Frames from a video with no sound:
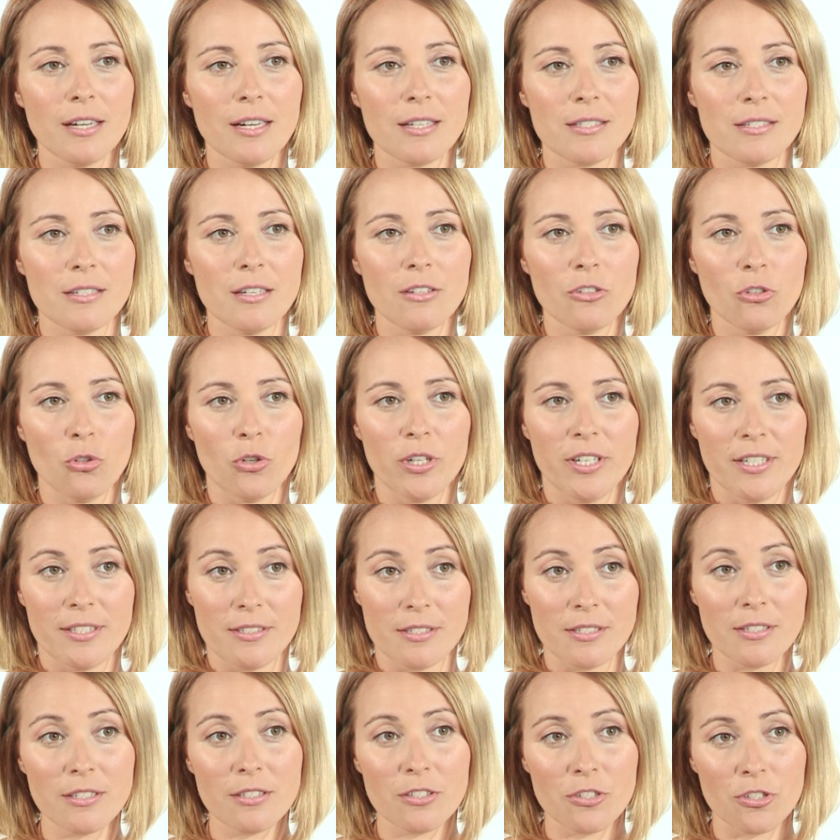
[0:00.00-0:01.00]
haciendo
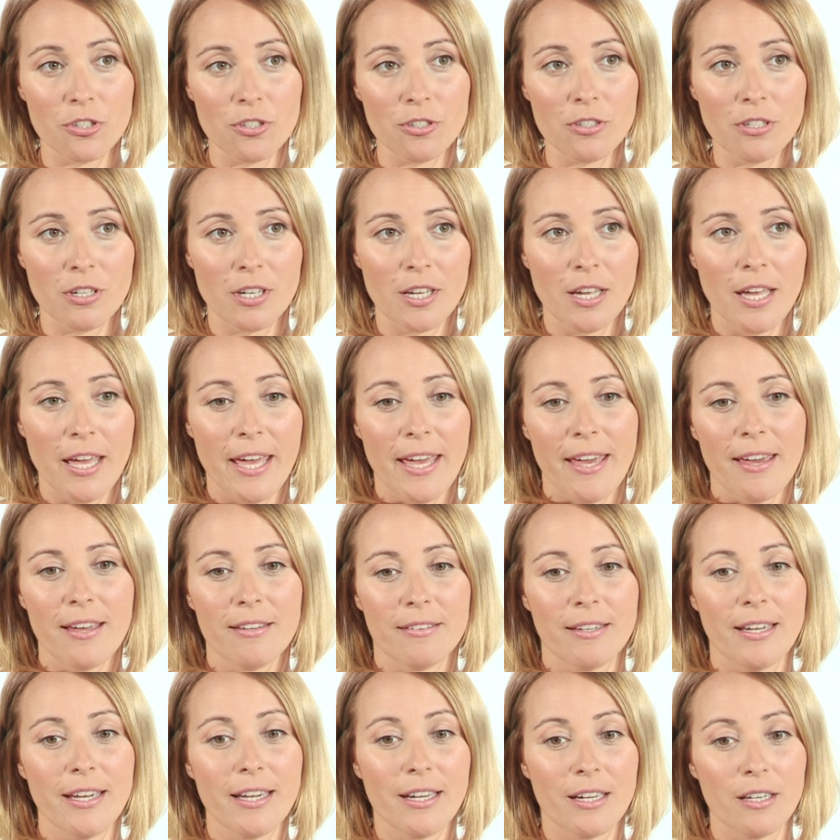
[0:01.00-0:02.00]
ejercicios,
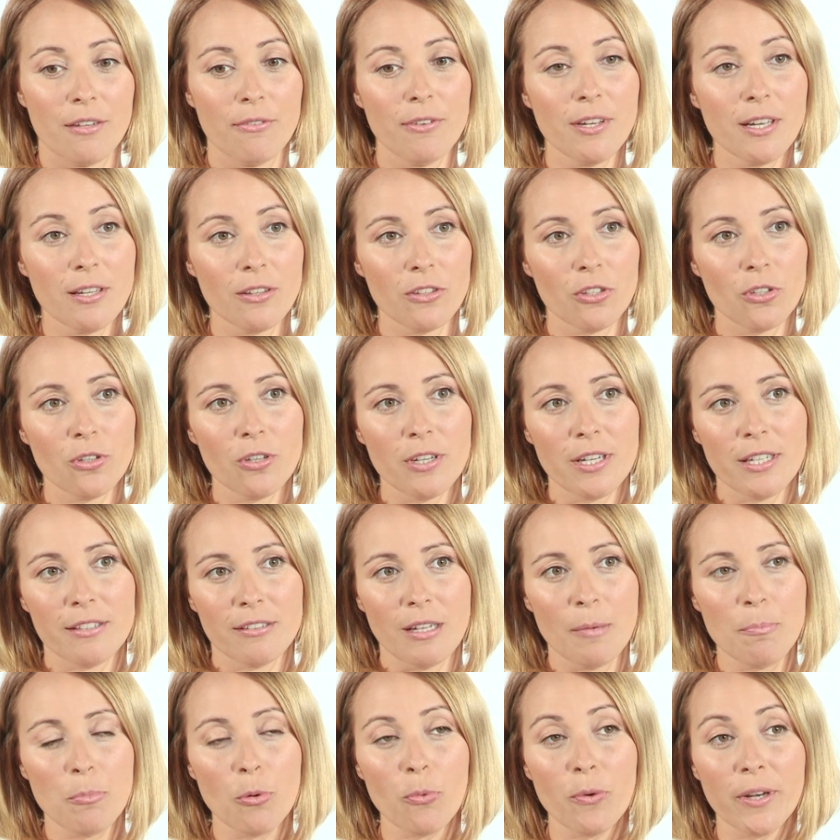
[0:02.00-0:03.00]
estás escribiendo,
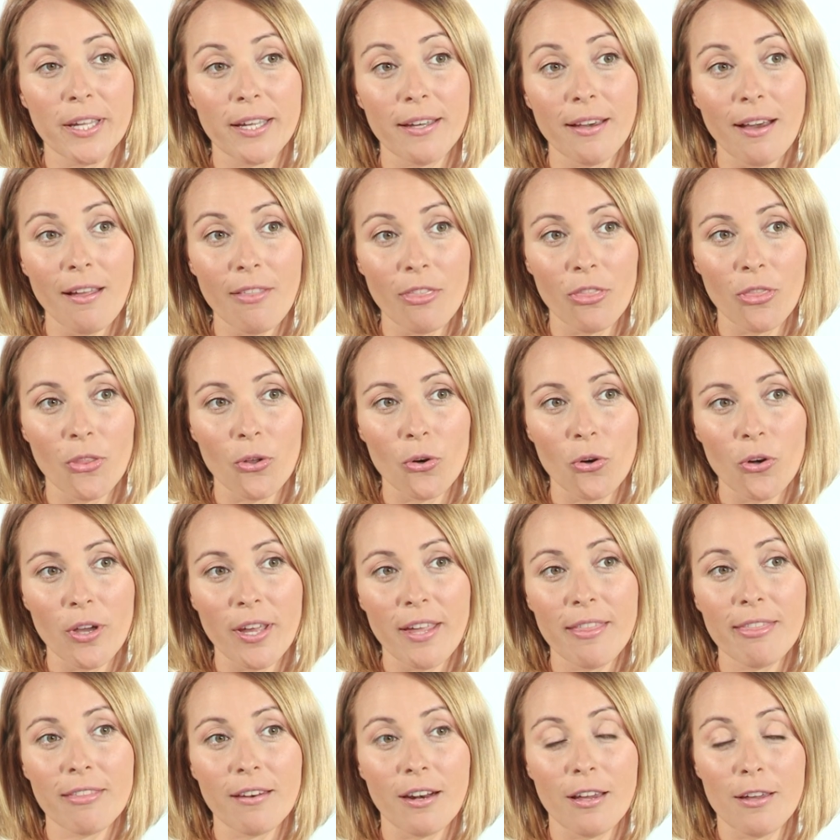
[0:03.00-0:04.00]
estás publicando,
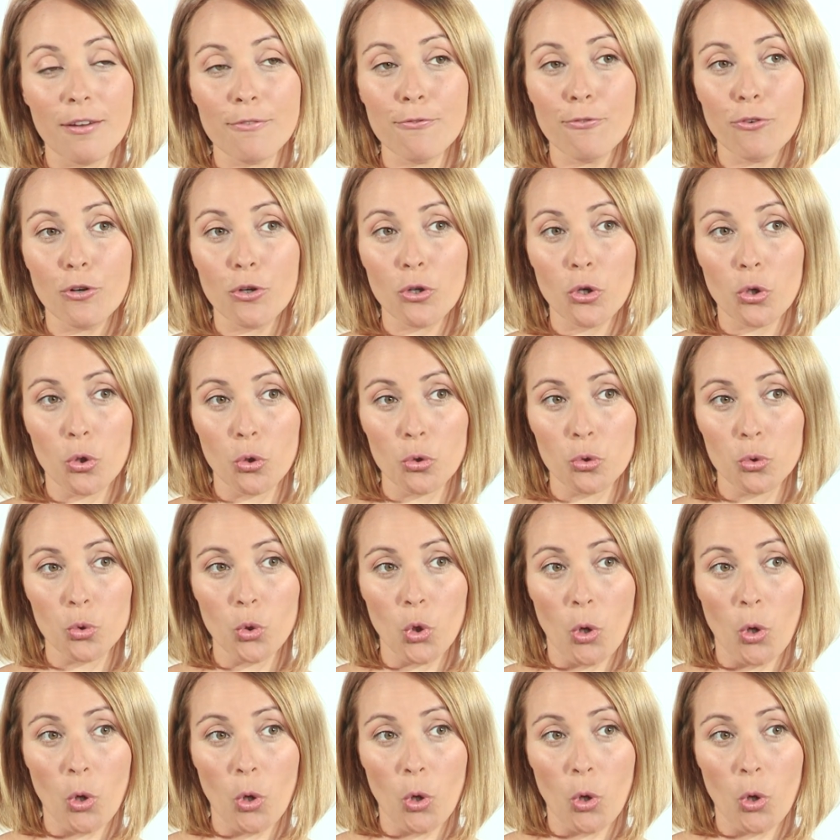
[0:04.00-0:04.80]
entras en foros con tus